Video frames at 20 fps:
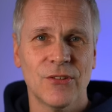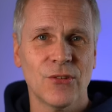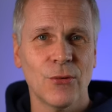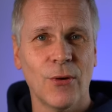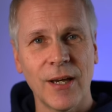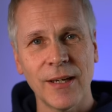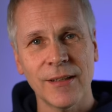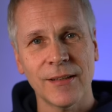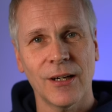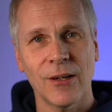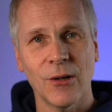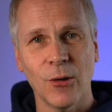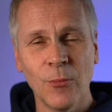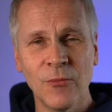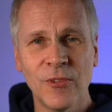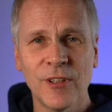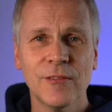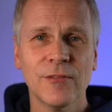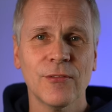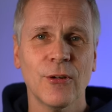zu einer
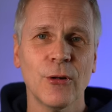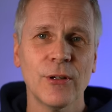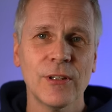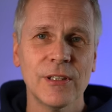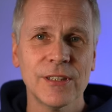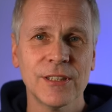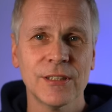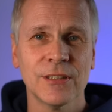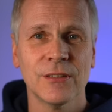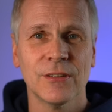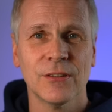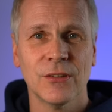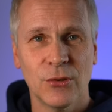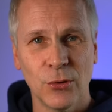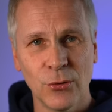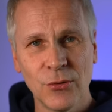umweltfreundlichen,